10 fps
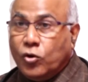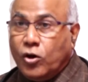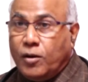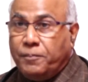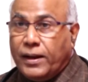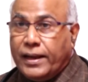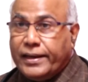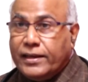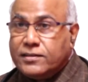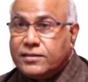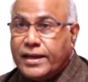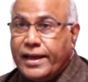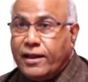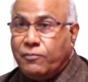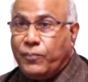లోపల గింజ
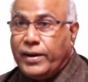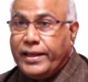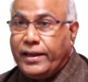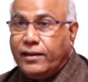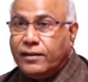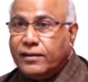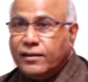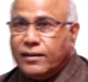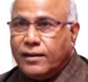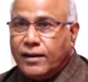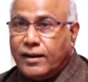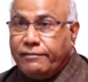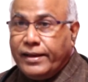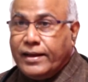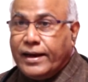ఏర్పడి
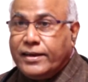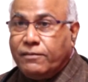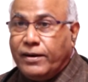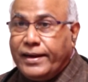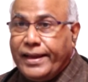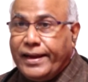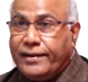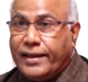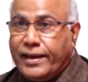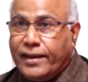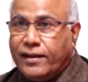అవి గట్టిపడి అంటే